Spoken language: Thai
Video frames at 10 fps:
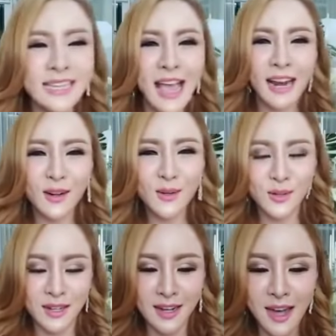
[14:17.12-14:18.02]
แชร์แล้วลูก
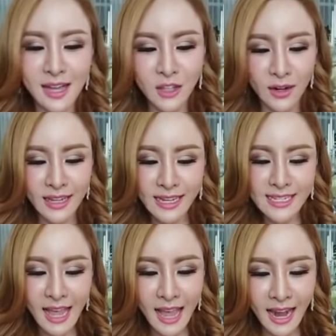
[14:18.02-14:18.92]
เออตอนนี้กี่
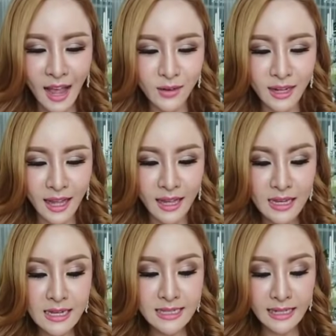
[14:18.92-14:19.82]
แชร์แล้วนะคะ
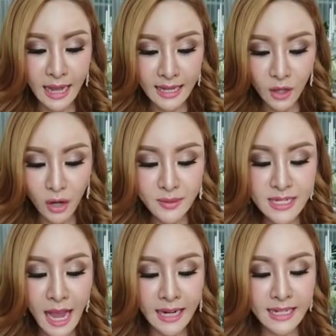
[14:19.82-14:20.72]
จะถ่ายทอดวิ
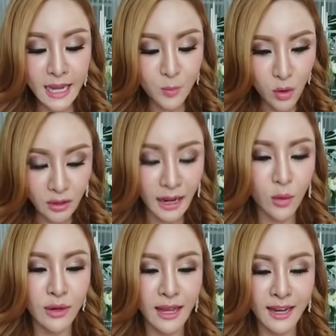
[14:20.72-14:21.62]
ชานี้ให้พวกเรา
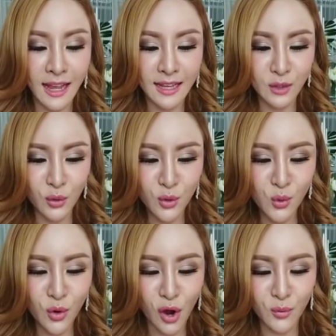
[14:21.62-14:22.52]
เนี่ยนะคะต้องดู
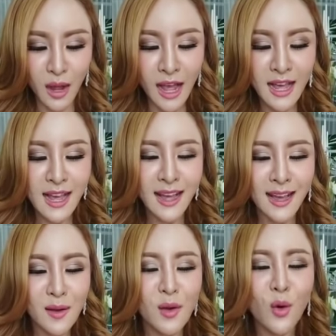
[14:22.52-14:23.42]
ก่อนว่า
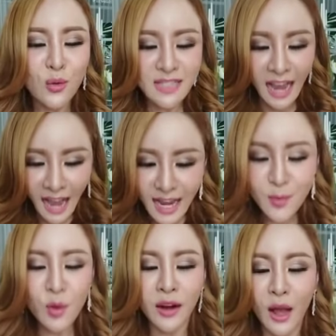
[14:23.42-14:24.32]
ครูจะให้
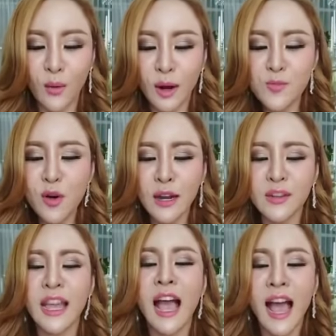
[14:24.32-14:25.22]
พวกเราแล้วพวกเรา
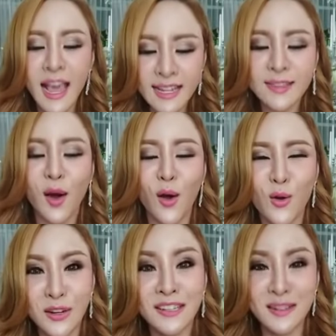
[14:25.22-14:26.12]
ได้ให้ต่อ
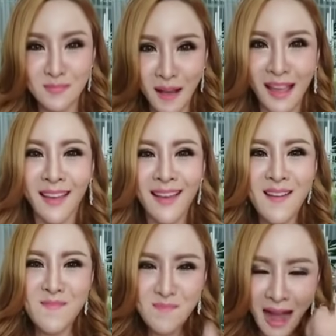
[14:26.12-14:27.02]
คนอื่นไป
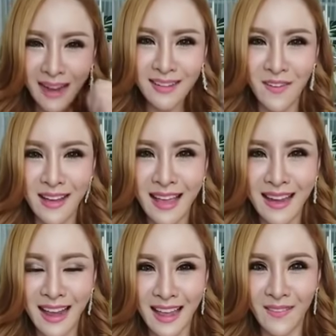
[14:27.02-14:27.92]
มากน้อยแค่
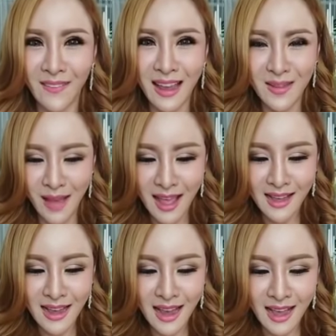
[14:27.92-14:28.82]
ไหนโอเคไหม
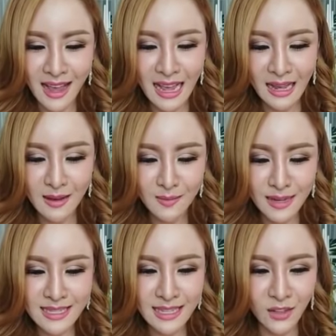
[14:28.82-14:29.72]
อ่ามา
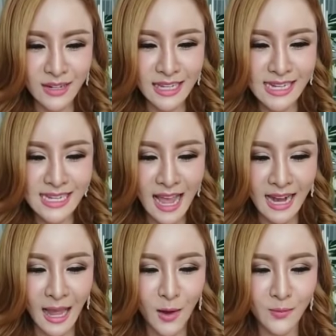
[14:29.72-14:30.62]
ซิตอนนี้กี่แช
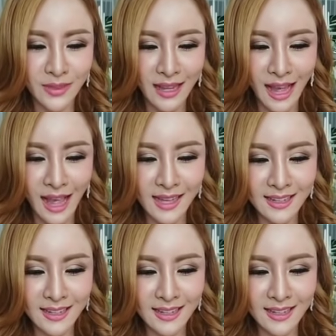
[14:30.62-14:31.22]
ร์แล้วนะคะ